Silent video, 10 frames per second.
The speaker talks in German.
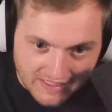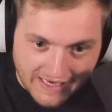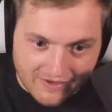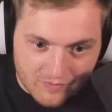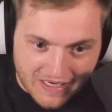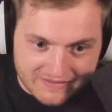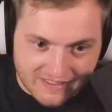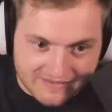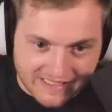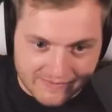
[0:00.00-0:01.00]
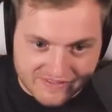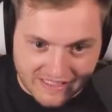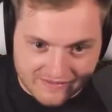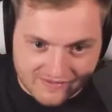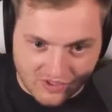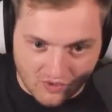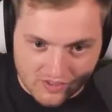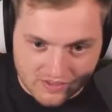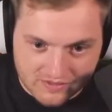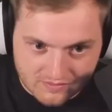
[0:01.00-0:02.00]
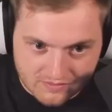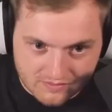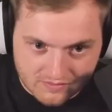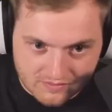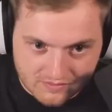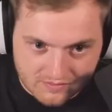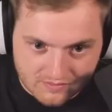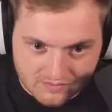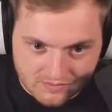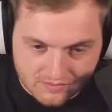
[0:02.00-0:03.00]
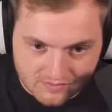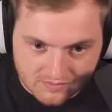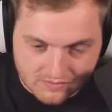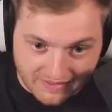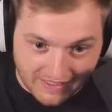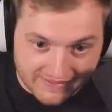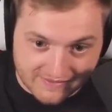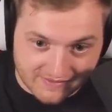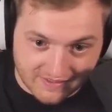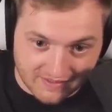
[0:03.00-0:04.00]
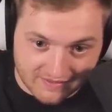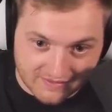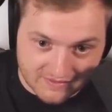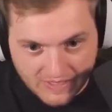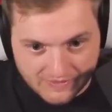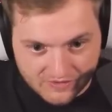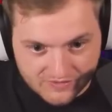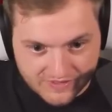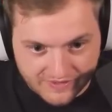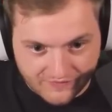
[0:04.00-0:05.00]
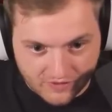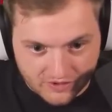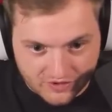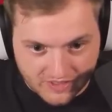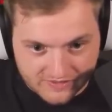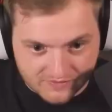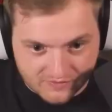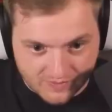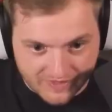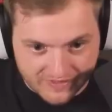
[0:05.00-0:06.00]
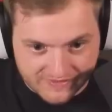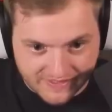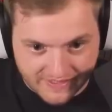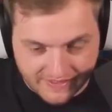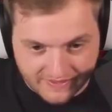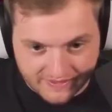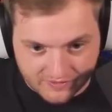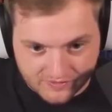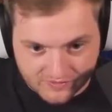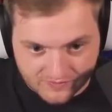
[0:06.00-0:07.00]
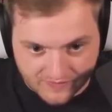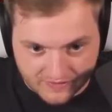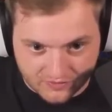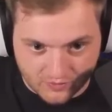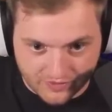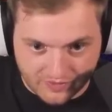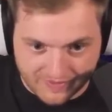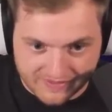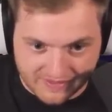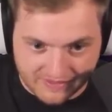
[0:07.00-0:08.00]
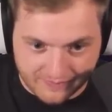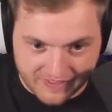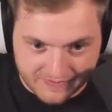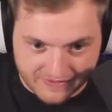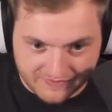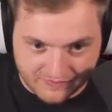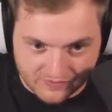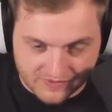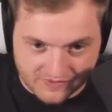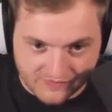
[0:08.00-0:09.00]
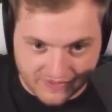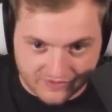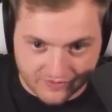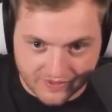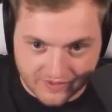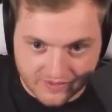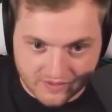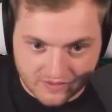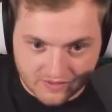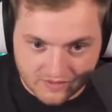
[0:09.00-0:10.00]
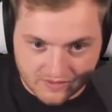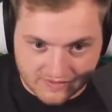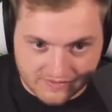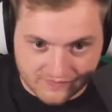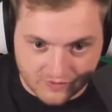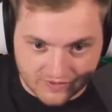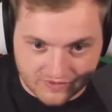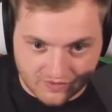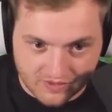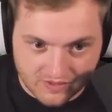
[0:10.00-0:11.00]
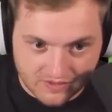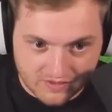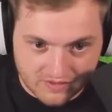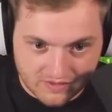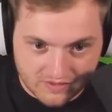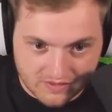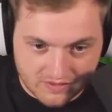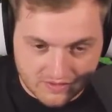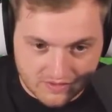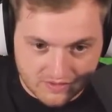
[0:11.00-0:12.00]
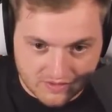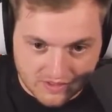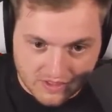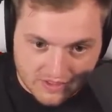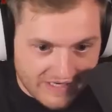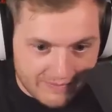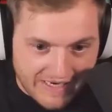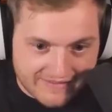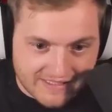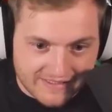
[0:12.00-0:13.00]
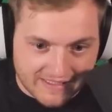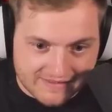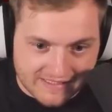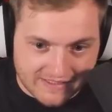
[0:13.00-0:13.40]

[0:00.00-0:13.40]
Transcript: Hallo. Ey, Romatra, das Game ist ganz toll. Ist mit Förderbändern? Geisteskrank. Aber sonst sehen die Förderstraßen und so am Ende sehr ähnlich aus zu Factorio, aber ist halt die Perspektive von Satisfactory. Das ist so toll. Das okay, ihr müsst eben den Stand geben, den ihr habt. Easy, Wir haben extra die ganze schon.